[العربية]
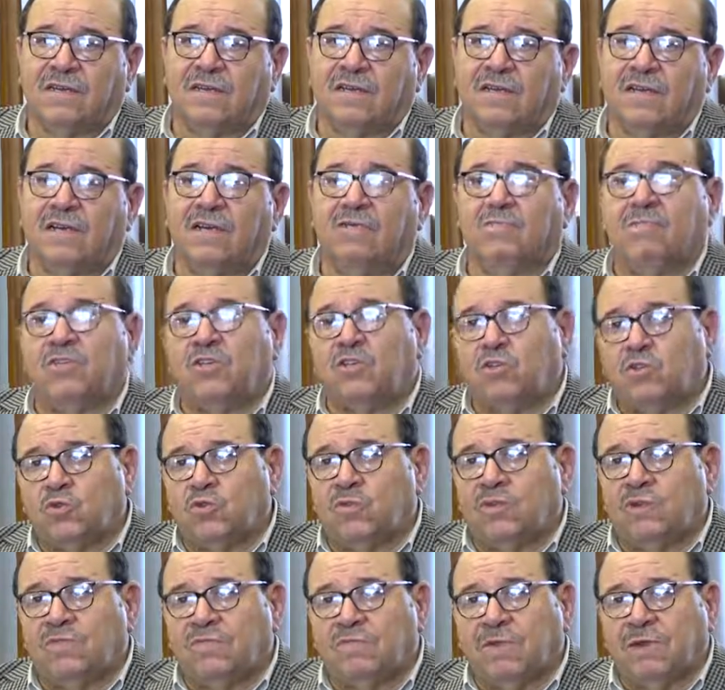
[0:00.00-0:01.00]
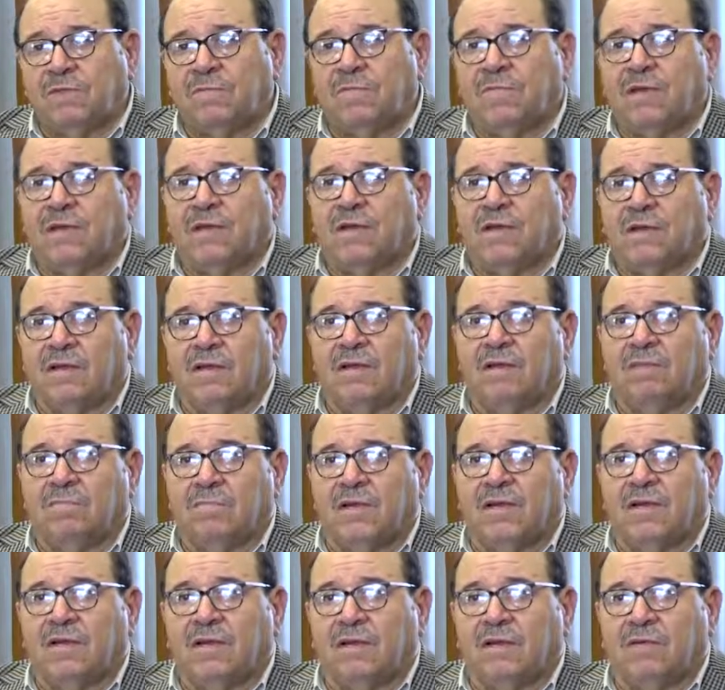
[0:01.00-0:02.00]
يعني من سوء الفهم آه،
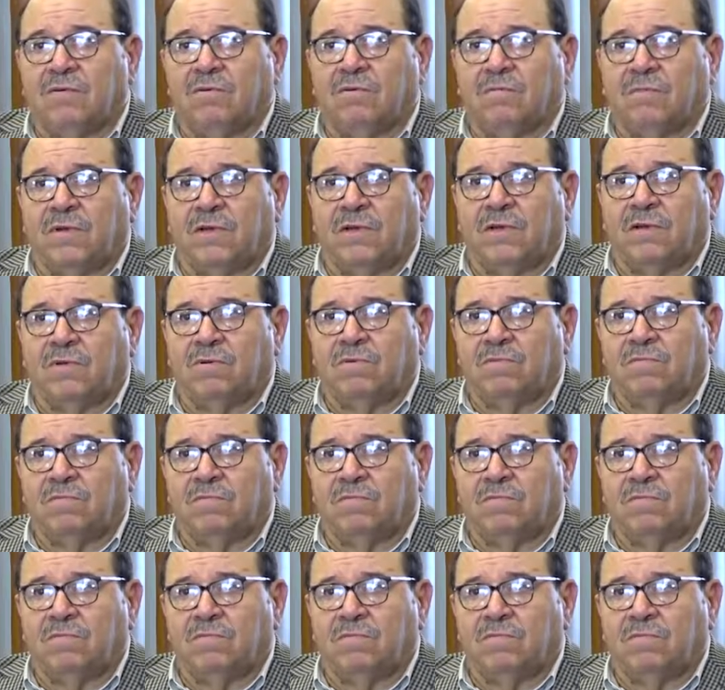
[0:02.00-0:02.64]
بيننا وبينه.